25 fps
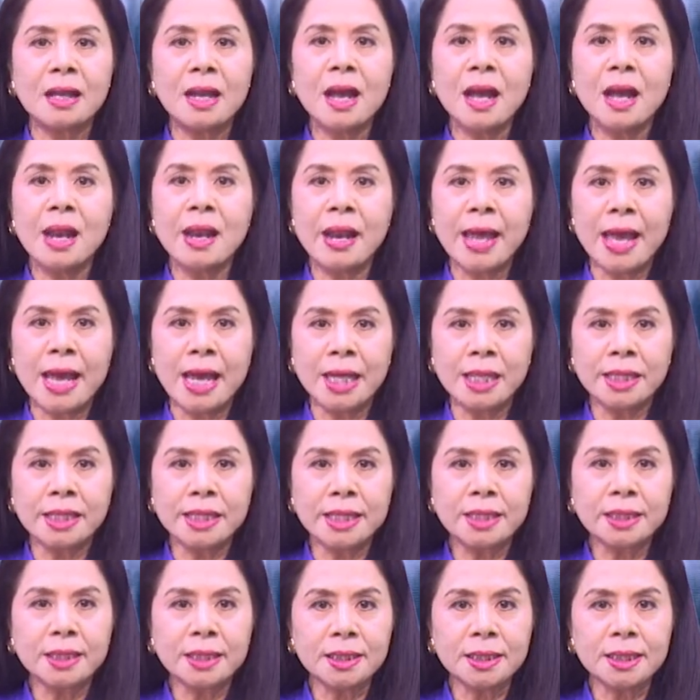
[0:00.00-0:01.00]
Lễ
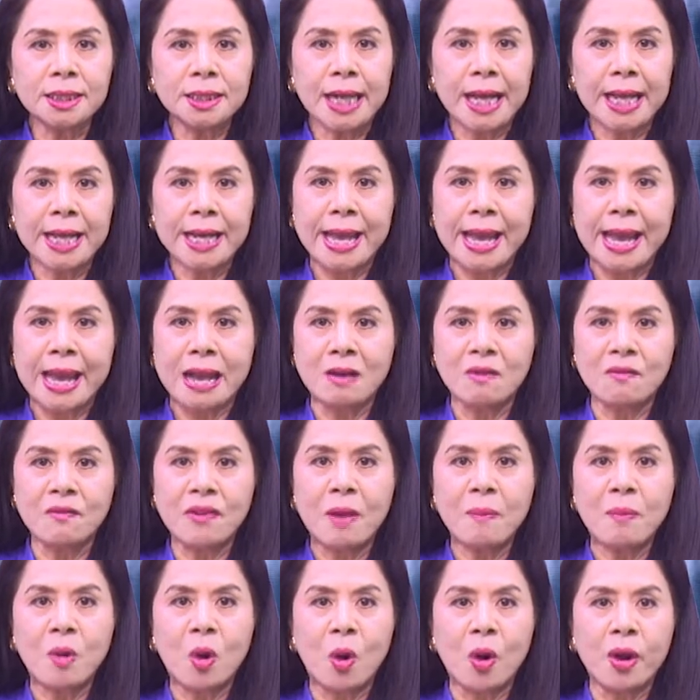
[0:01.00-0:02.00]
chính thức khai đàn
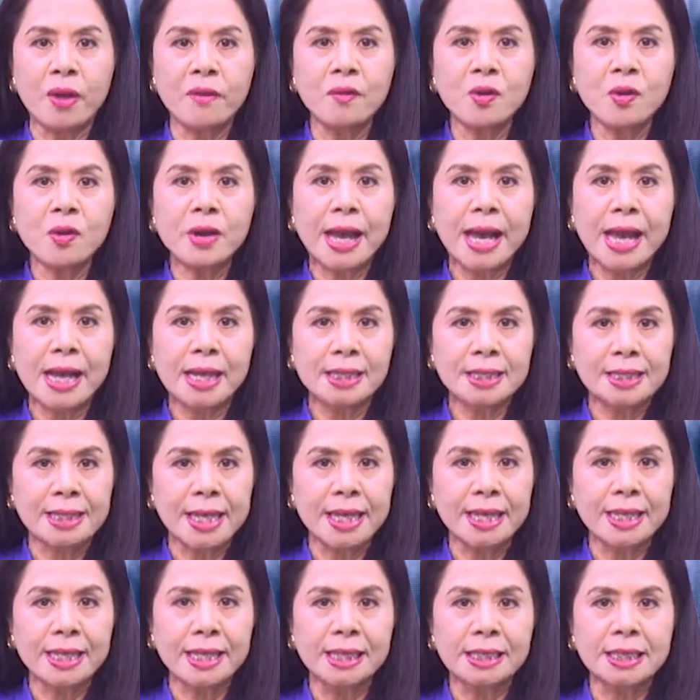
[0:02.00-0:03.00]
Pháp hội Vu Lan
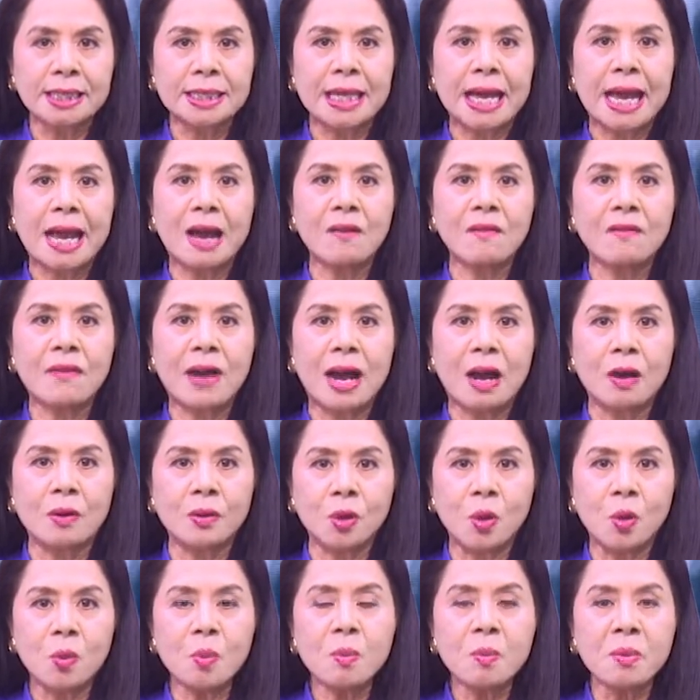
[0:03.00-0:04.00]
sẽ diễn ra vào
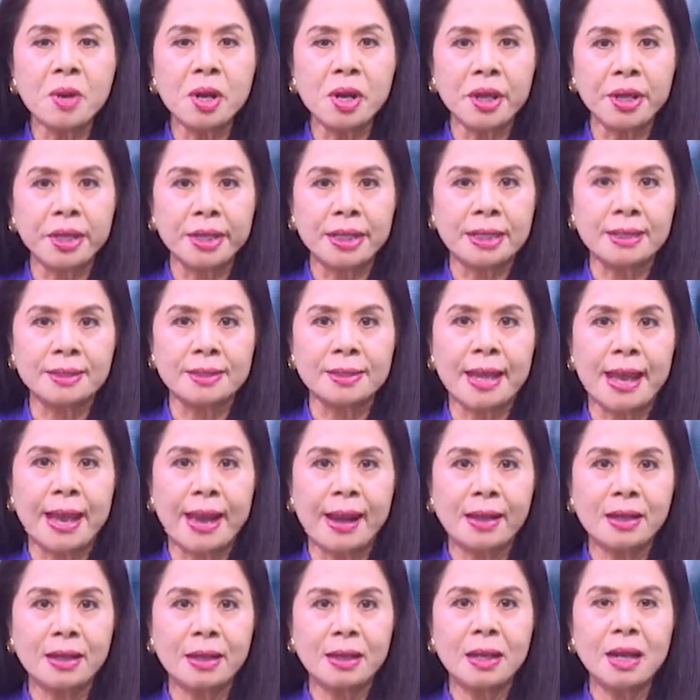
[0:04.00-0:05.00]
đúng mười giờ
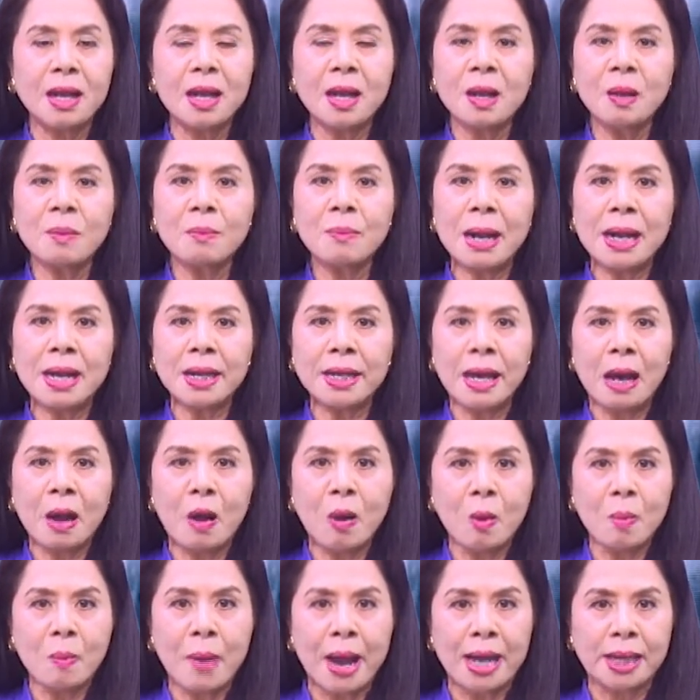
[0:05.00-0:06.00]
sáng, bắt
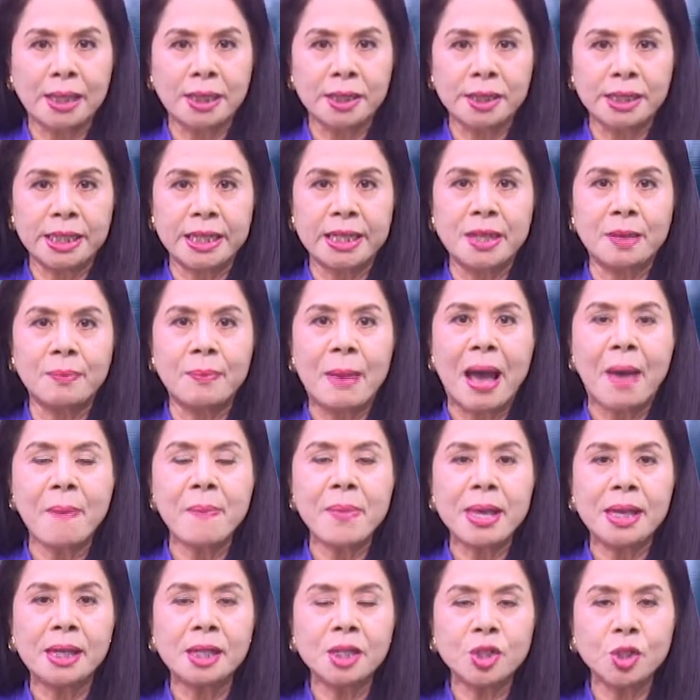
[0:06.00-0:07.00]
đầu bằng trì ba
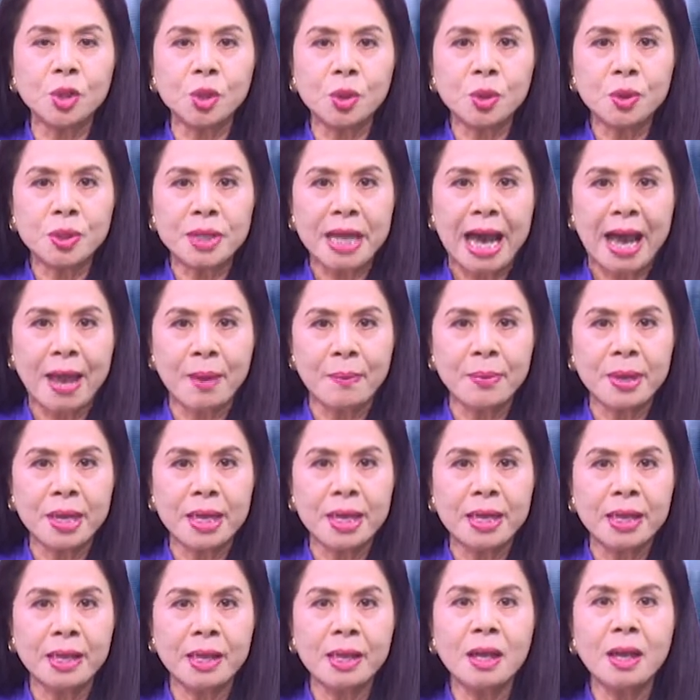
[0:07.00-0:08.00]
biến chú Đại
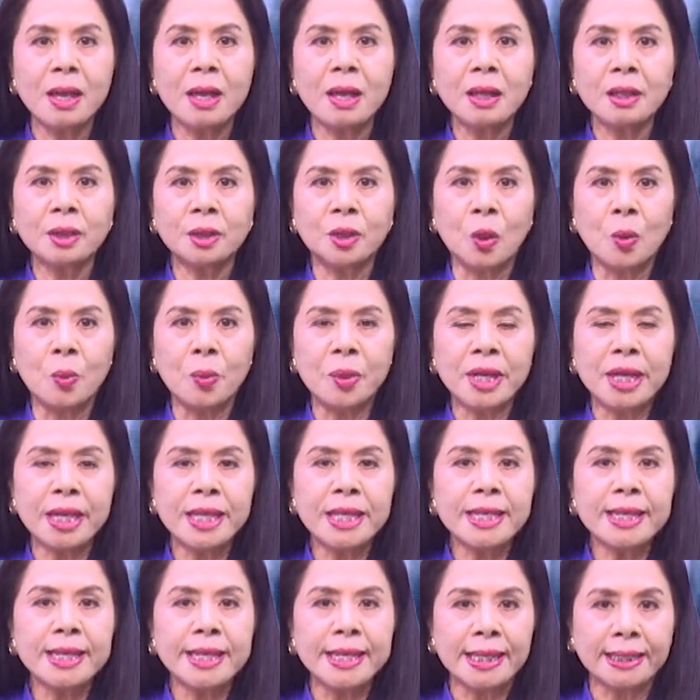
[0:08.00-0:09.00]
Bi, tụng
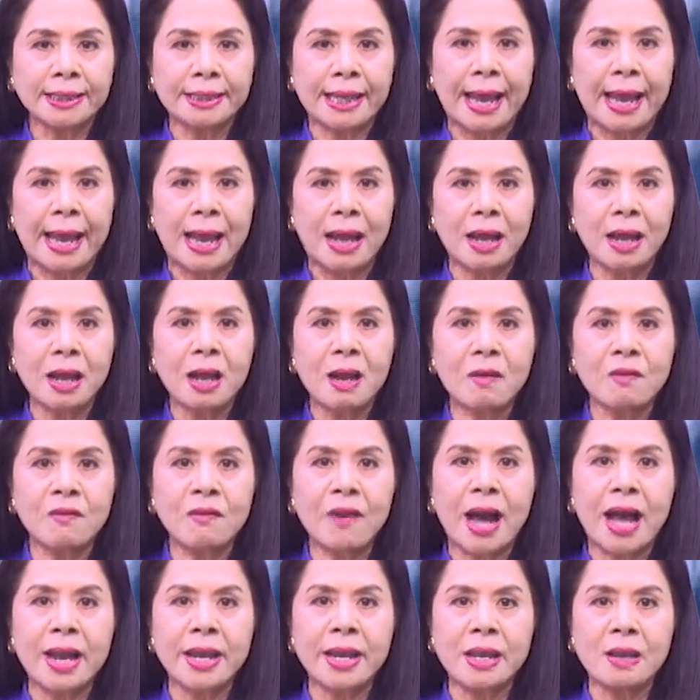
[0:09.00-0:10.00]
kinh Địa Tạng
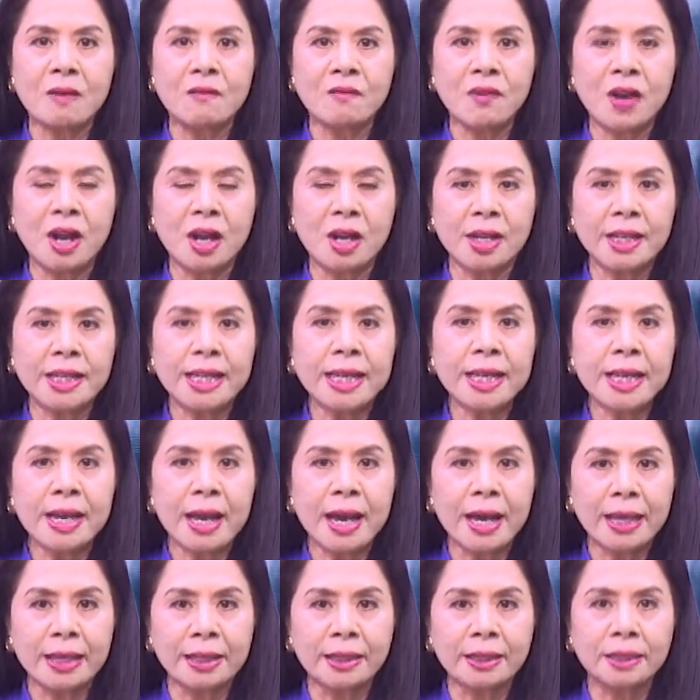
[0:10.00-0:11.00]
và niệm Phật kinh
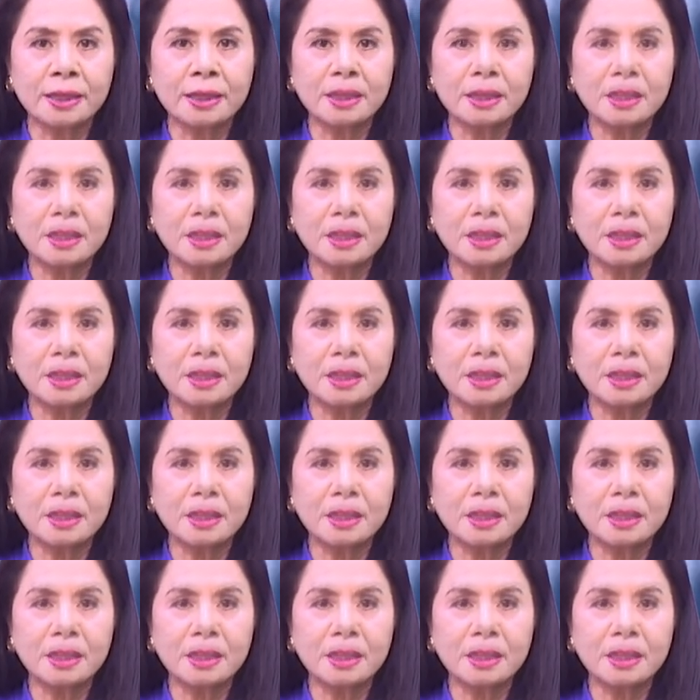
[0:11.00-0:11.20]
hành.